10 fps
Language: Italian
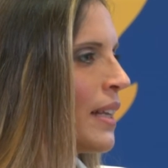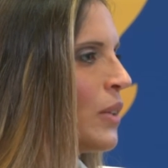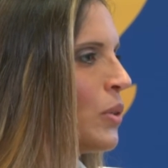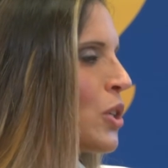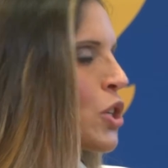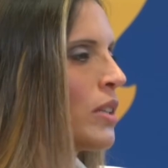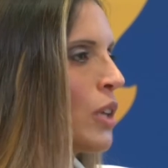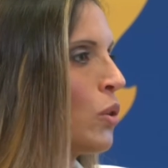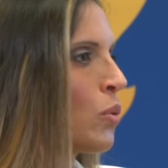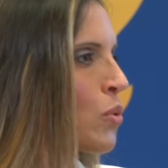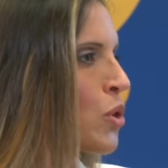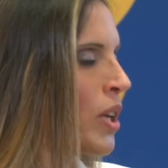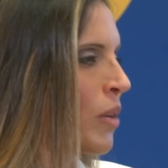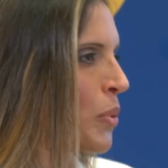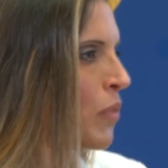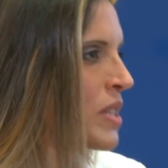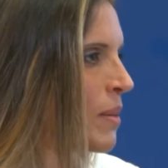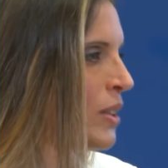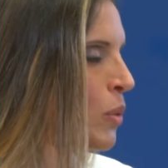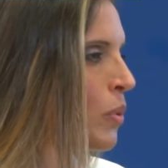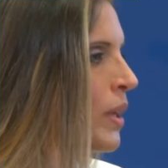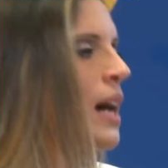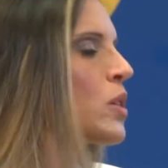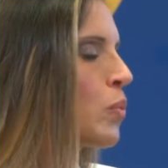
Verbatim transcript: da adolescente non uscire improvvisamente più di casa,